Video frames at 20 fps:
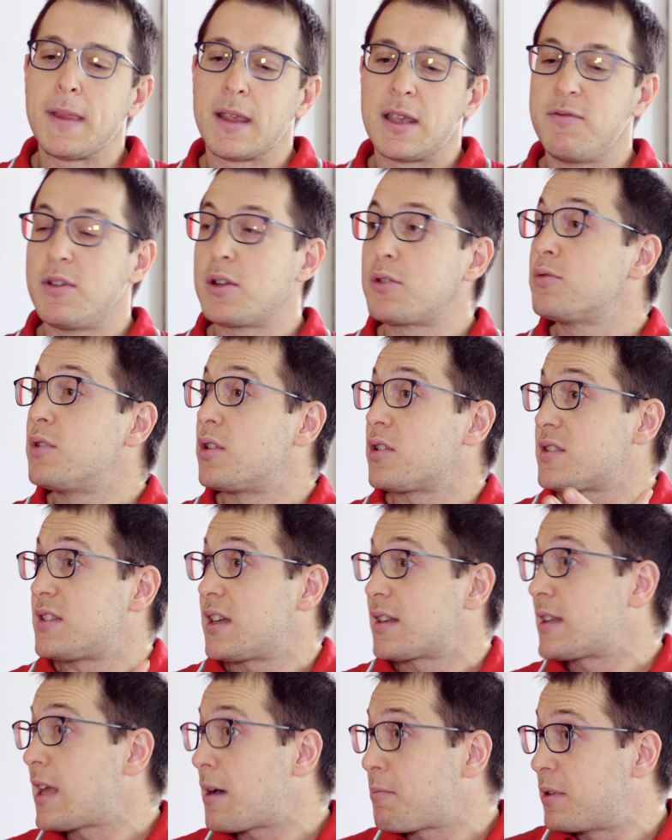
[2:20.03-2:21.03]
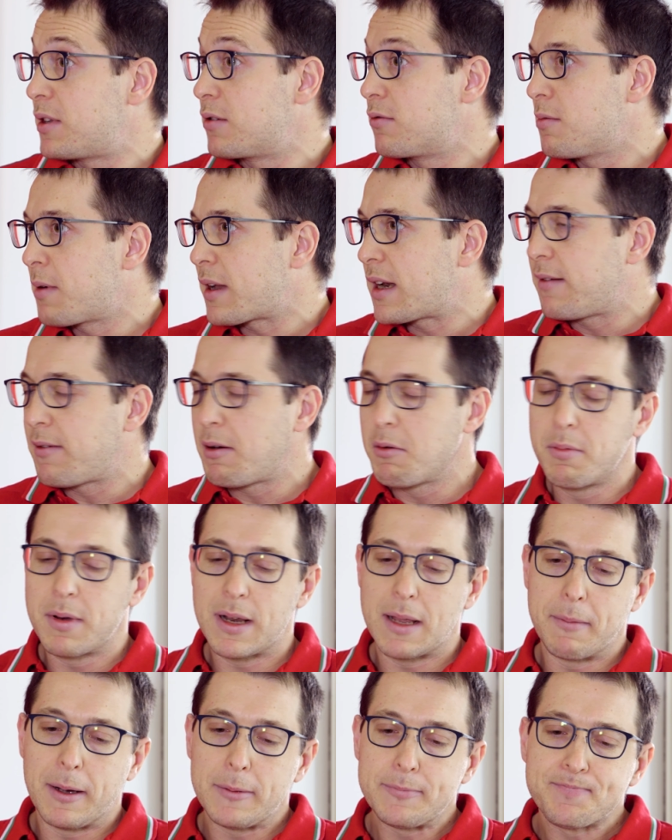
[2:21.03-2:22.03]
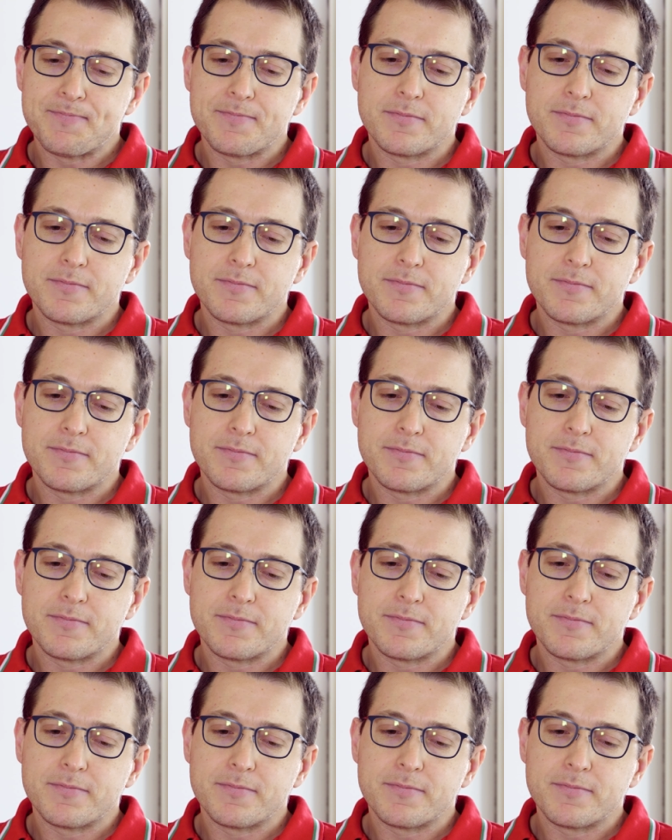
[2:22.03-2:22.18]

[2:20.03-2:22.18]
in virtù dello startup di cui parlavamo prima.